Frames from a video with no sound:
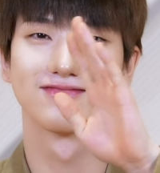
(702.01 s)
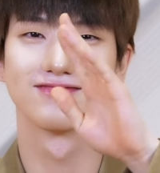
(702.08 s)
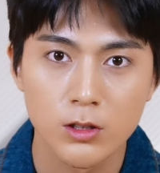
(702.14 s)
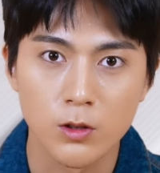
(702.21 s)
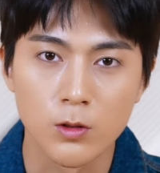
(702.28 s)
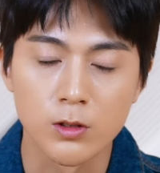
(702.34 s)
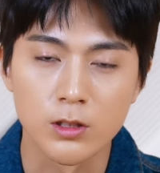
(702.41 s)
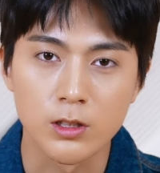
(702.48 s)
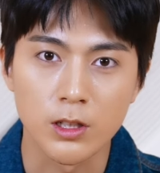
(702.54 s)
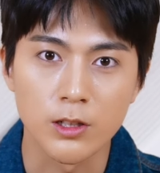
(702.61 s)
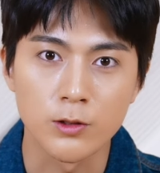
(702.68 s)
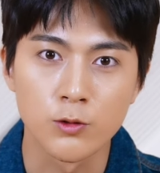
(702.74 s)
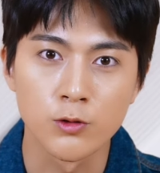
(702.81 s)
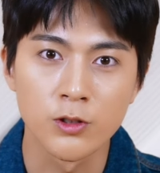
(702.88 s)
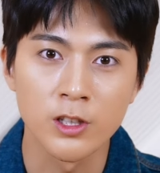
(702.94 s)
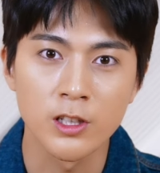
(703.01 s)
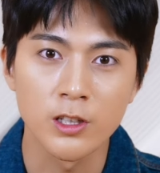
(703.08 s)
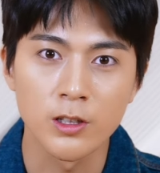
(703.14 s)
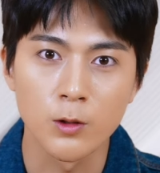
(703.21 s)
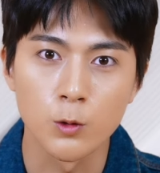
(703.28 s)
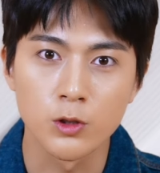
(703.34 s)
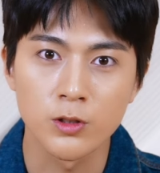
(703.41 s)
저는 제
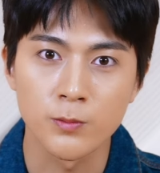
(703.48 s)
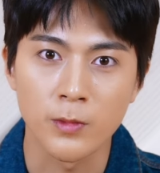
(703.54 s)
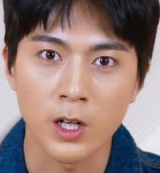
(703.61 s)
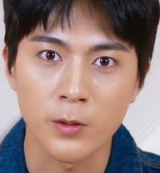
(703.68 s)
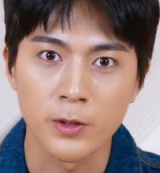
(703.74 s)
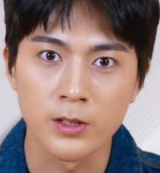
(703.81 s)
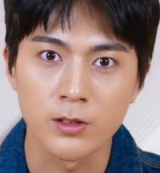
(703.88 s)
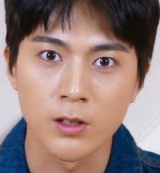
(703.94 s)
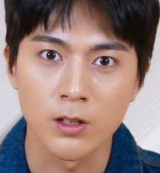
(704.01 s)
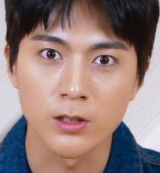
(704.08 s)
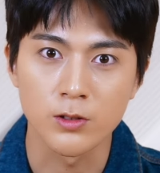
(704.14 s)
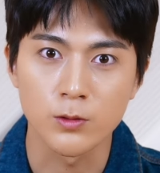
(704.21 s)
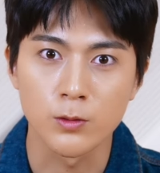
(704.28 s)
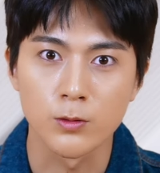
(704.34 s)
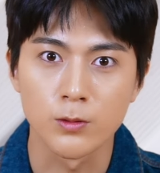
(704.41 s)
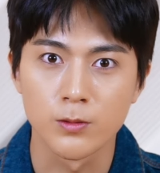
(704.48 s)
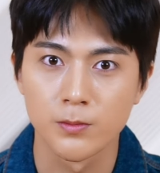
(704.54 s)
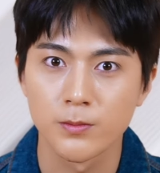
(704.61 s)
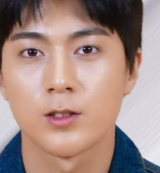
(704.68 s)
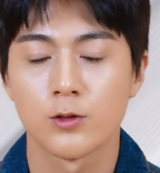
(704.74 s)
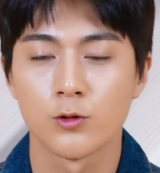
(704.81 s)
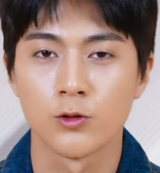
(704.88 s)
눈이 요즘 마음에 들어가지고
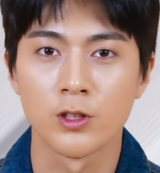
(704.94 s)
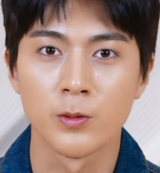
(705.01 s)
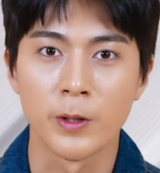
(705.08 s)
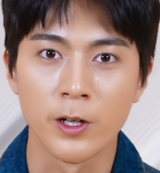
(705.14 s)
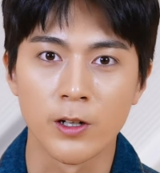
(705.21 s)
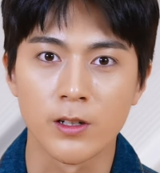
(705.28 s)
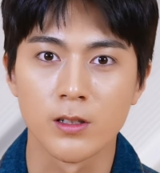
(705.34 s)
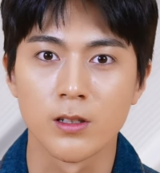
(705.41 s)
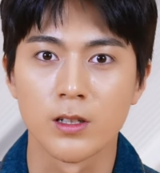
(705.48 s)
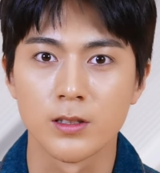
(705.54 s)
눈이 매력인 것